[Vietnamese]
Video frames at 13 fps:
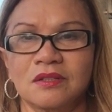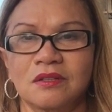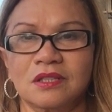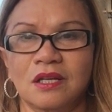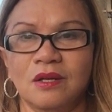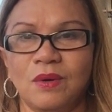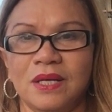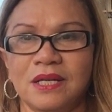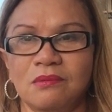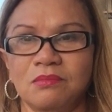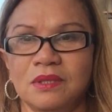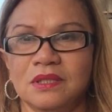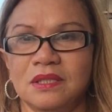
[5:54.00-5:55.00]
rồi trời quá
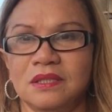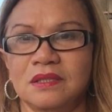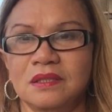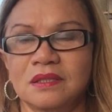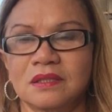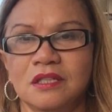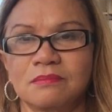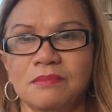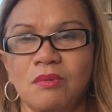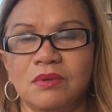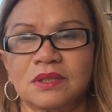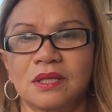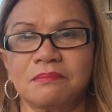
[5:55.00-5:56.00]
nóng á, thì nước nước
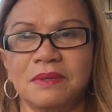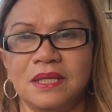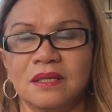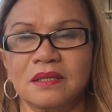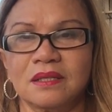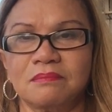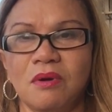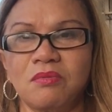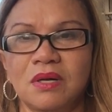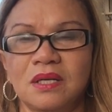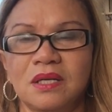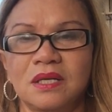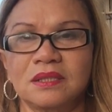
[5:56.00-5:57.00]
bốc ở trên biển bốc
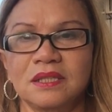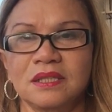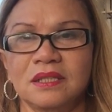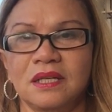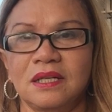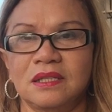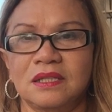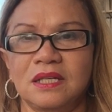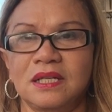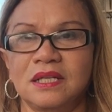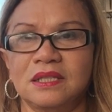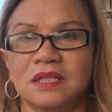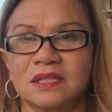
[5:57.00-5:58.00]
hơi lên
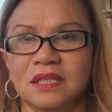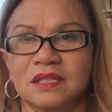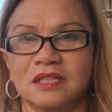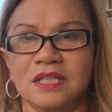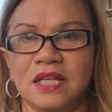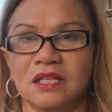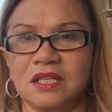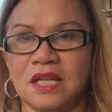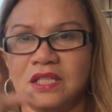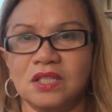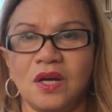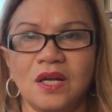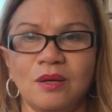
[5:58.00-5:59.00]
đi, đi trên trời thì nó thành nó
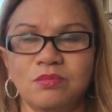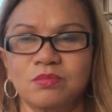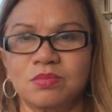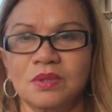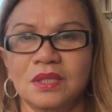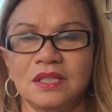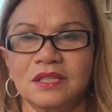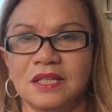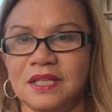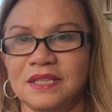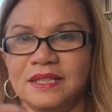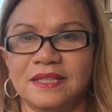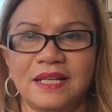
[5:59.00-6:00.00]
thành gió lốc nó
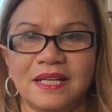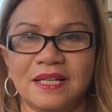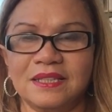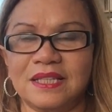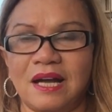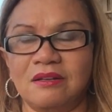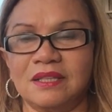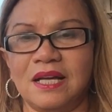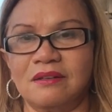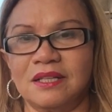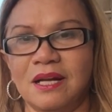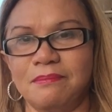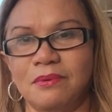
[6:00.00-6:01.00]
đi như vậy cái nó tạo
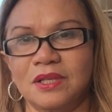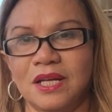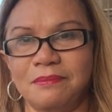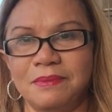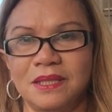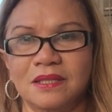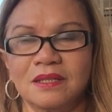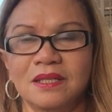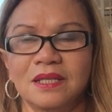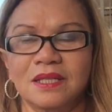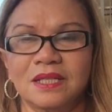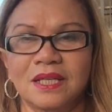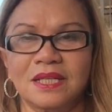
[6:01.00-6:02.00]
tạo ra ra biển
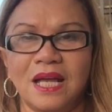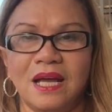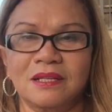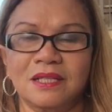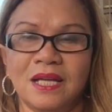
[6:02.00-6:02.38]
ra đã